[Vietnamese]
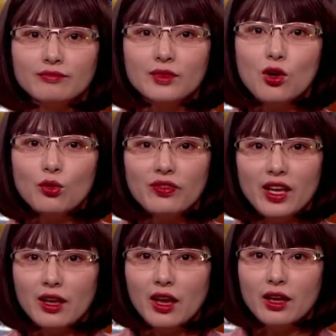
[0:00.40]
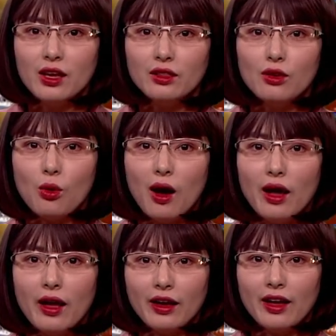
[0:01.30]
Thưa quý vị, hiện thực hóa
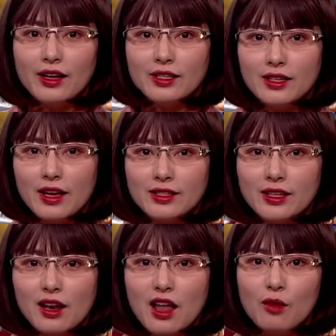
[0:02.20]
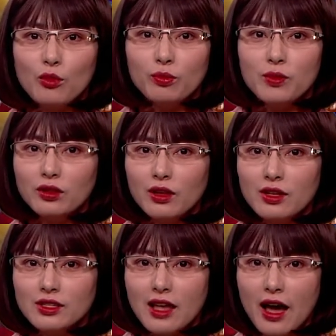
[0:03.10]
EKIC sẽ là một bước
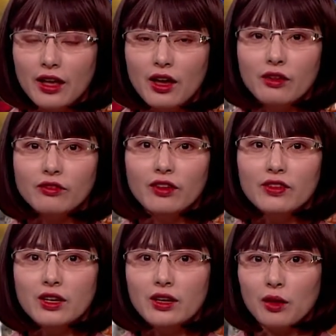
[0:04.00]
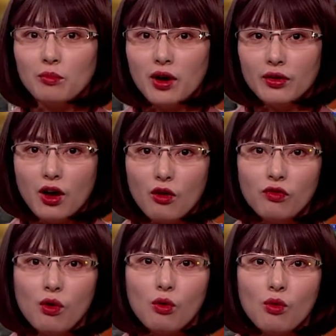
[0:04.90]
tiến dài và viên gạch mở đầu
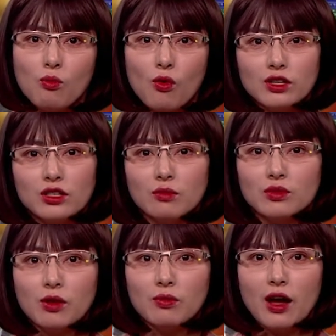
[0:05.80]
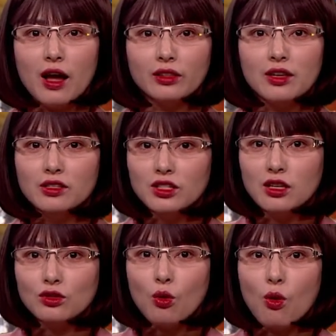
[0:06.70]
vô cùng quan trọng trong cả tiến trình
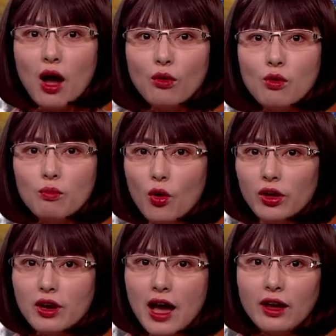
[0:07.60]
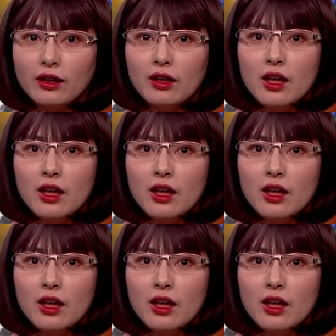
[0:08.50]
số hóa của mỗi ngân hàng.